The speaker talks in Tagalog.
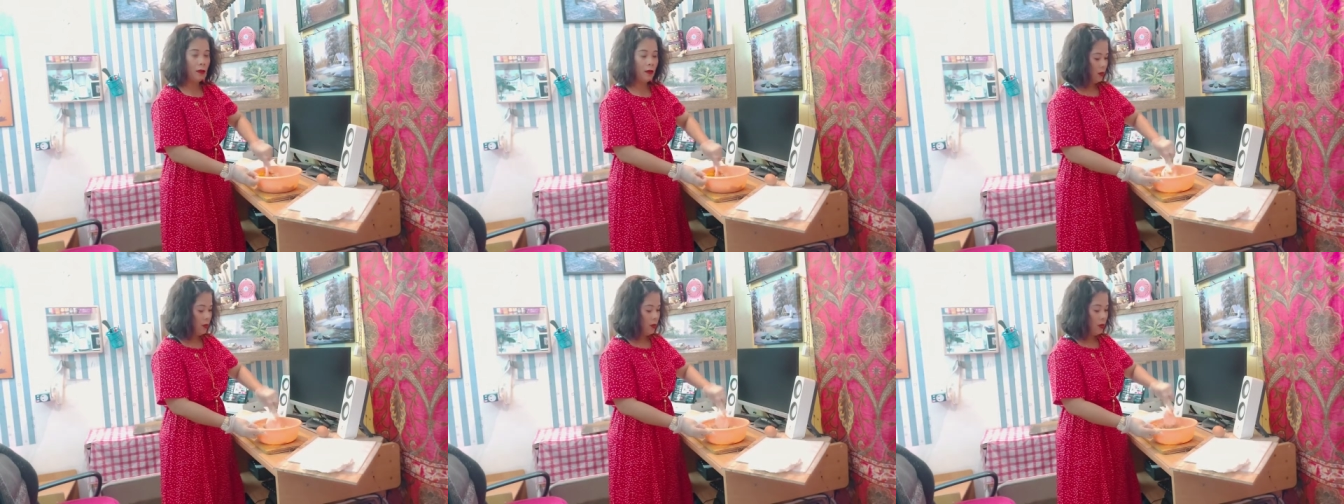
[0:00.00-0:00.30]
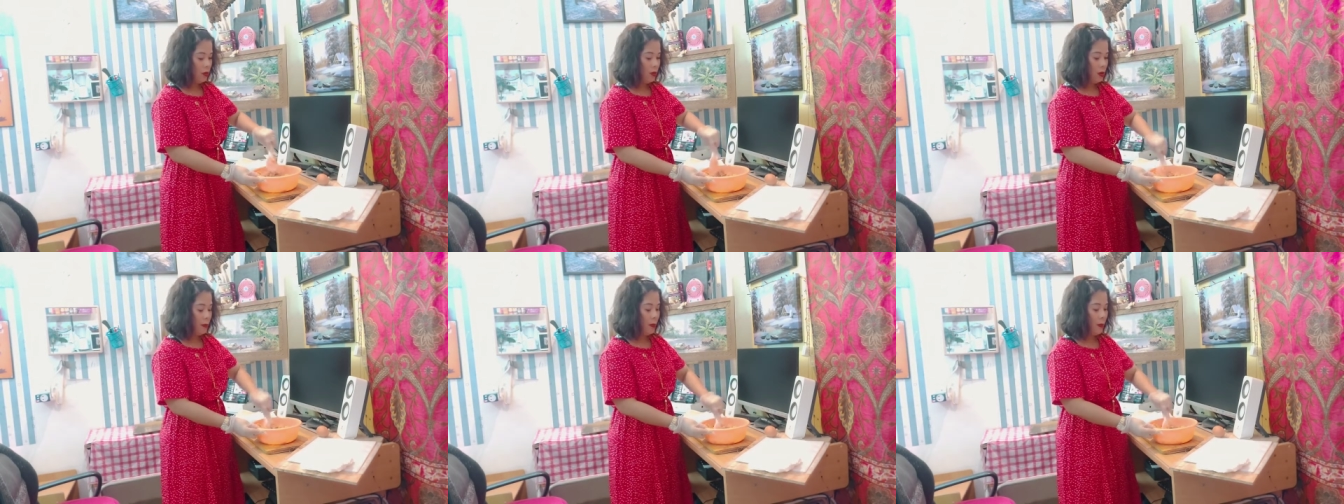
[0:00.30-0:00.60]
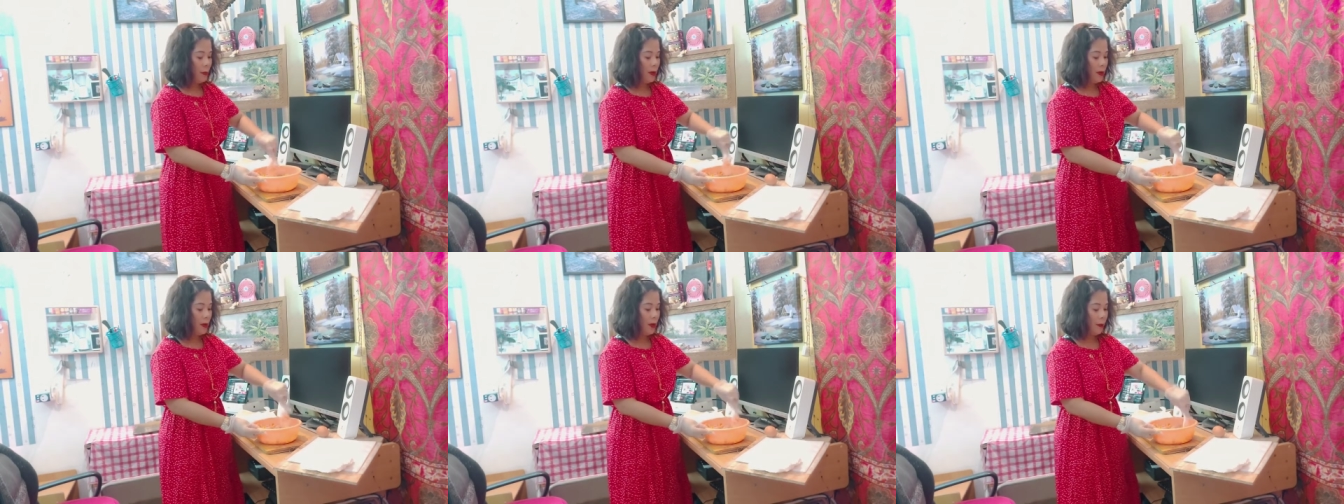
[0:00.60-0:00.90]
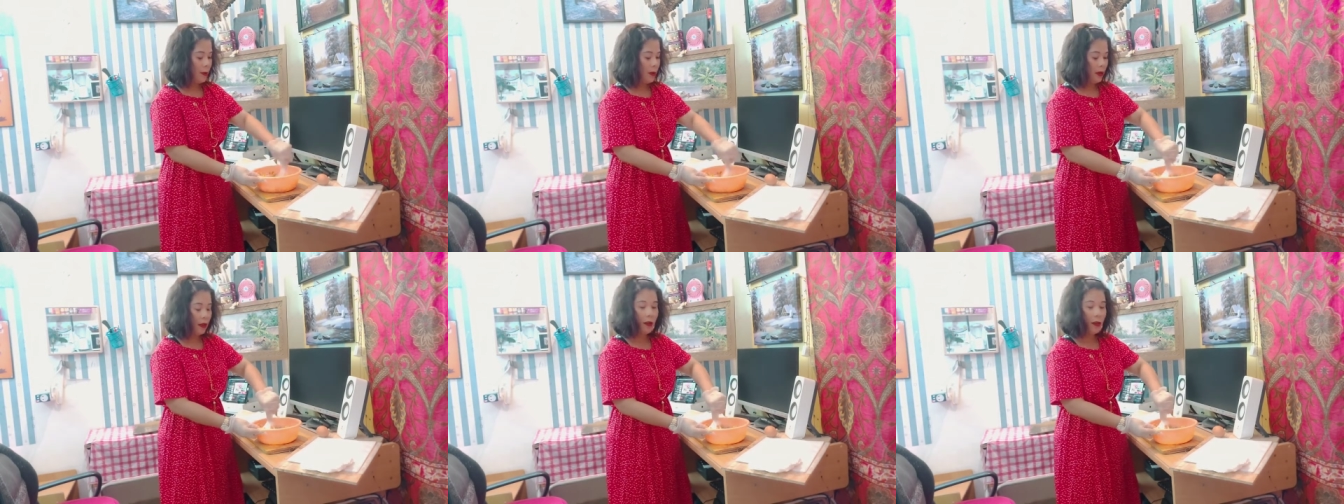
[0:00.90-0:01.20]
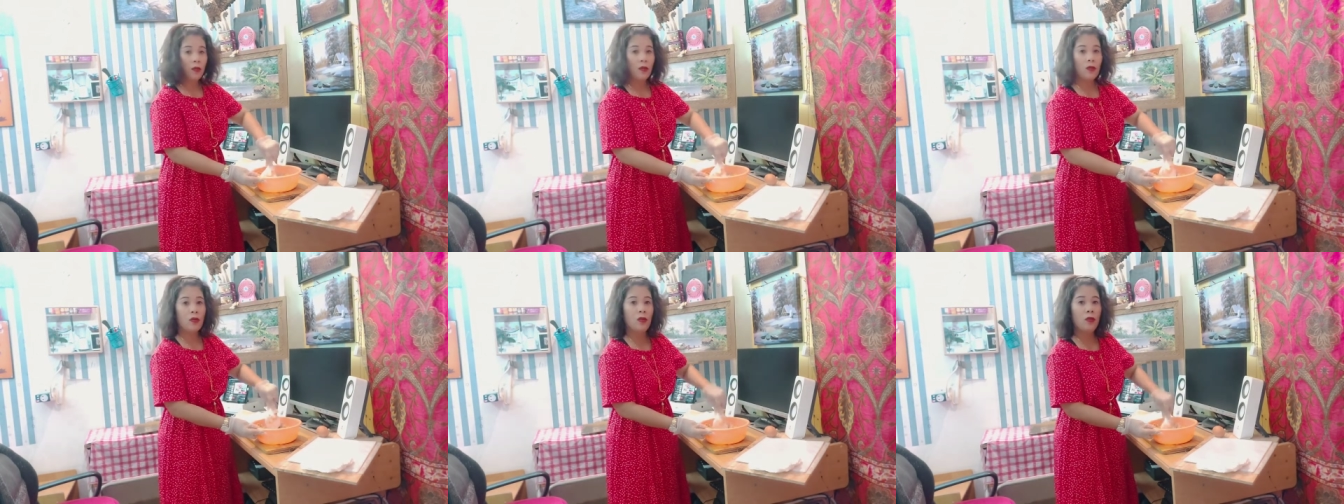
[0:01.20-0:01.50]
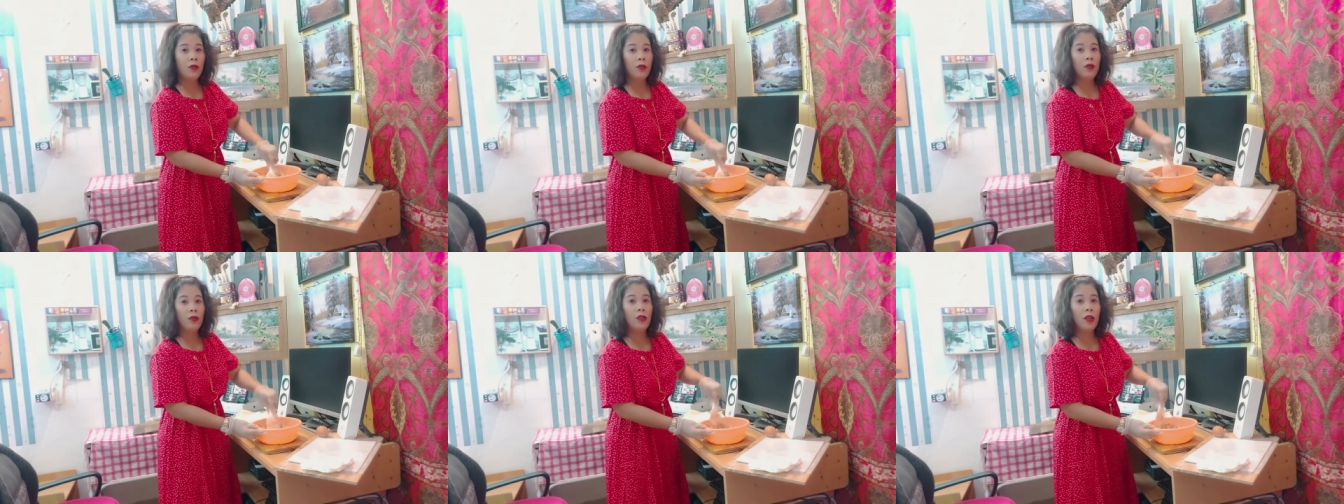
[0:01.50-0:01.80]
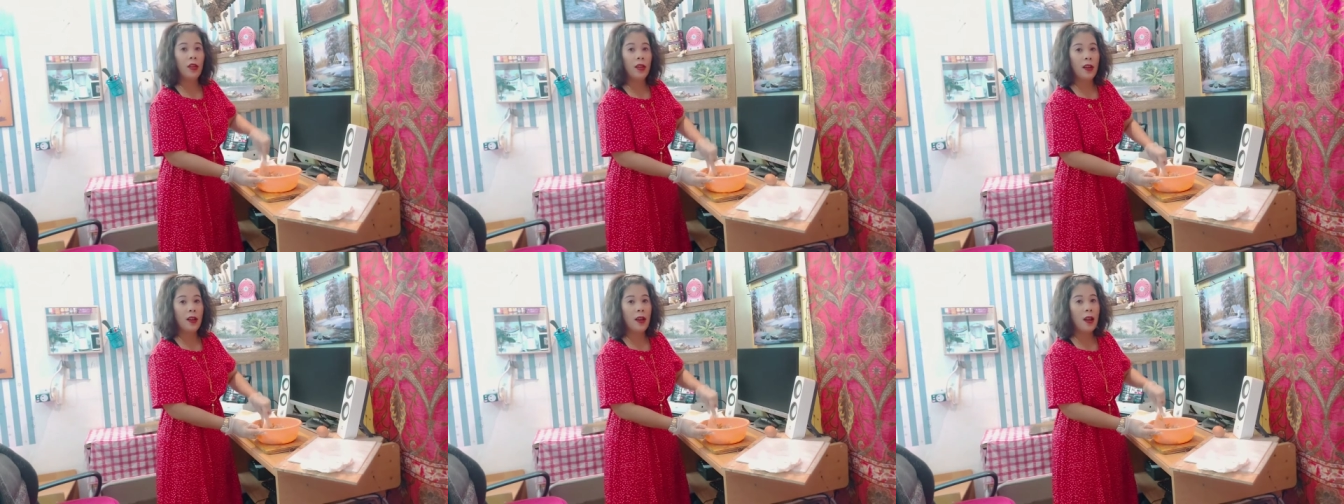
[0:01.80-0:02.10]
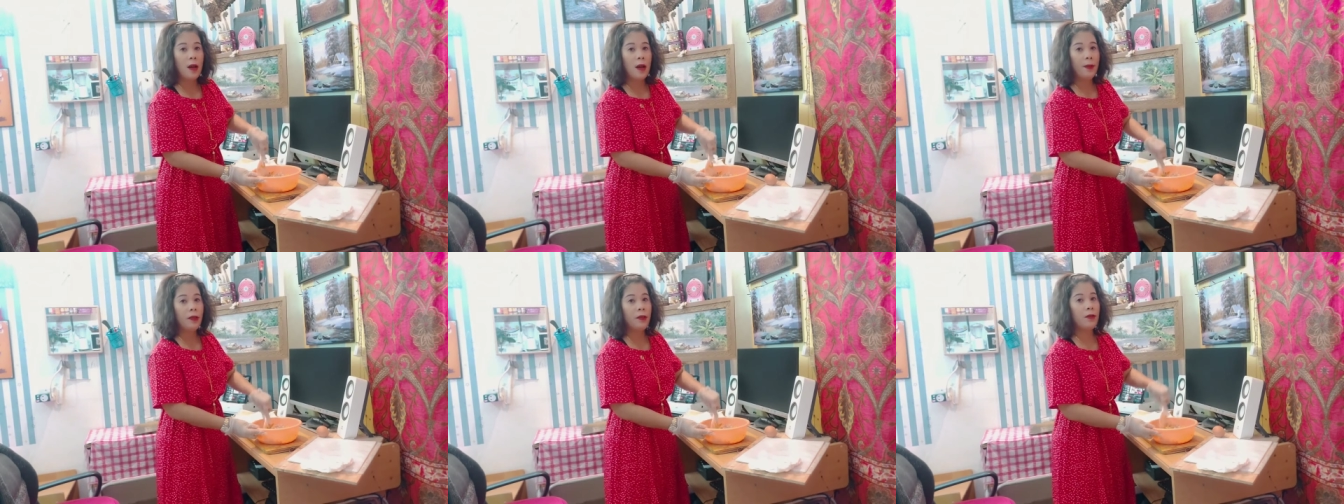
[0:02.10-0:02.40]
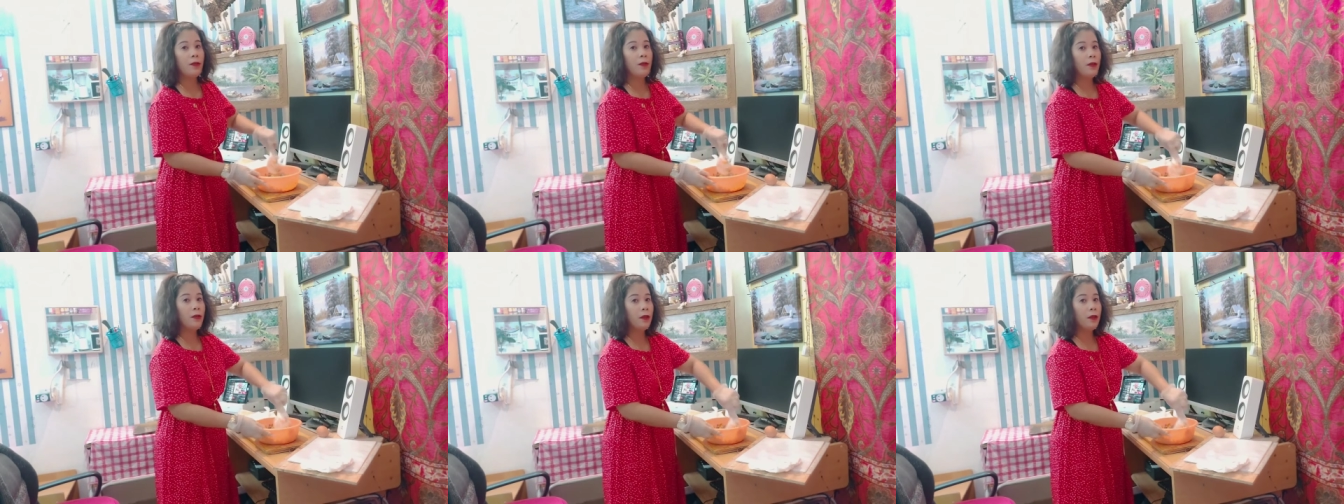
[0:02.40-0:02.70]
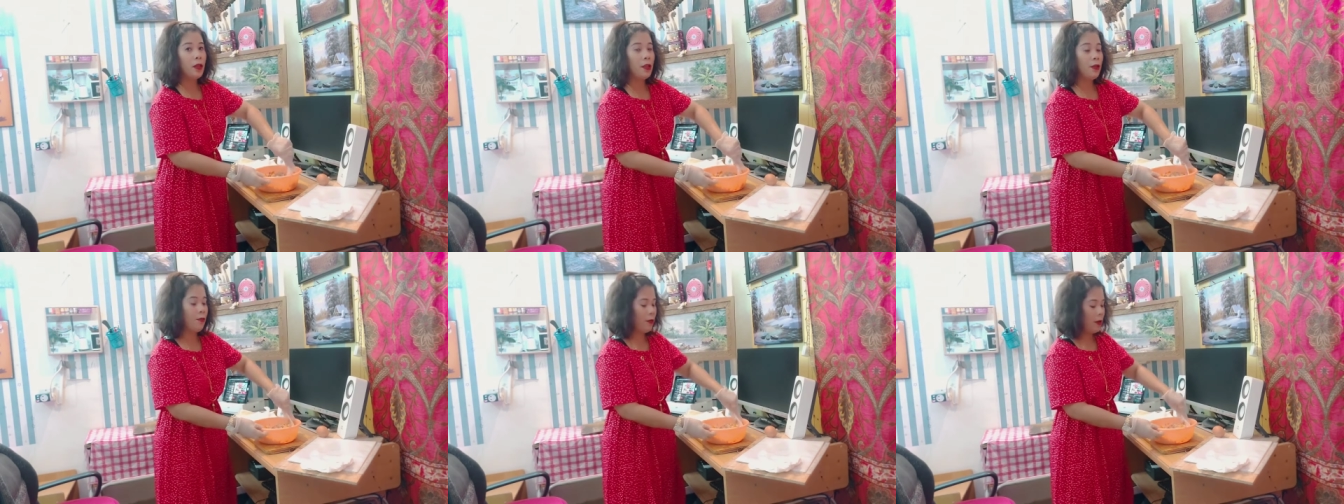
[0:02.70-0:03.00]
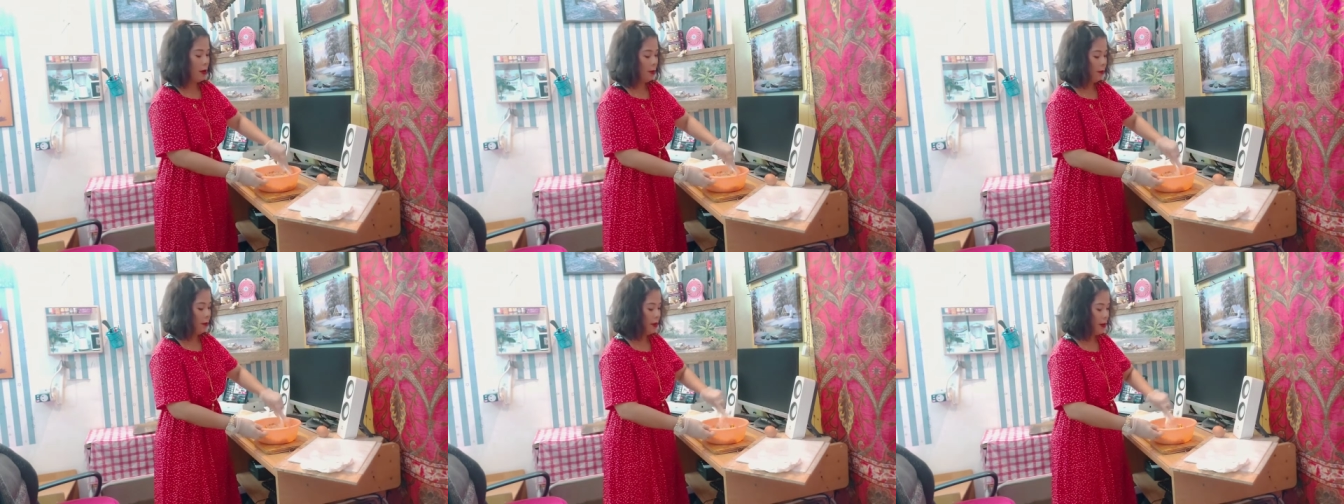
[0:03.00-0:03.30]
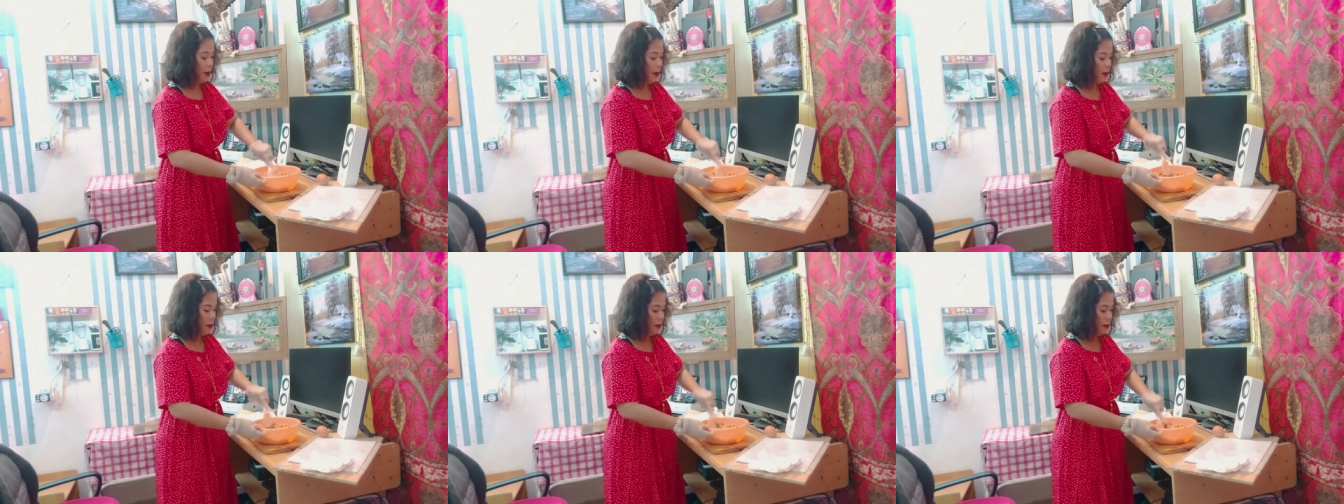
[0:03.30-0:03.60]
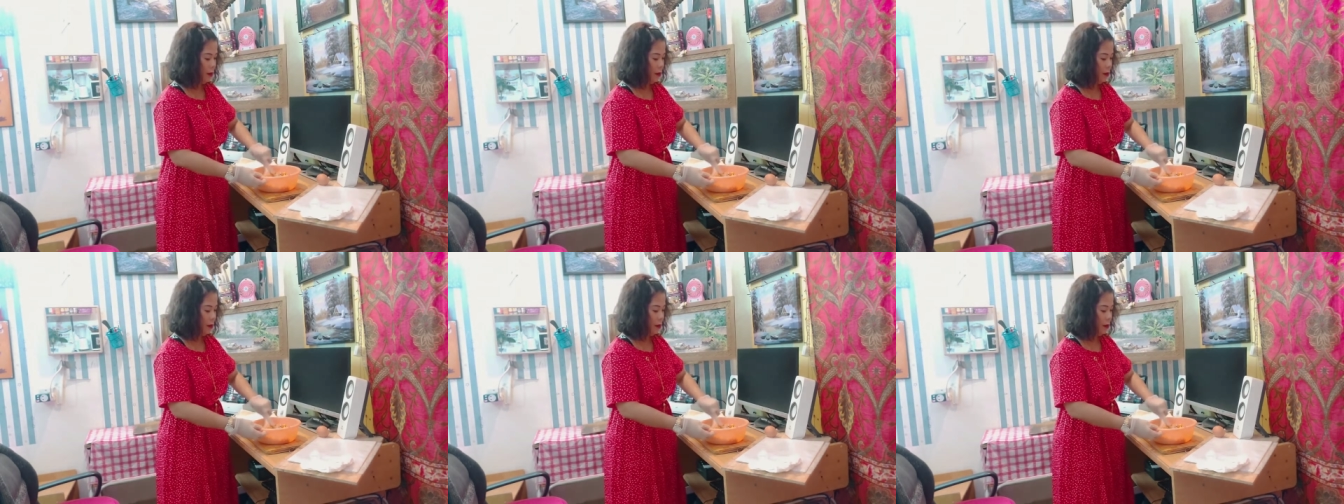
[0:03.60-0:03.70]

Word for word: Siguro eh, mamaya pag i-roll ko siya, ilalapit ko konti yung camera.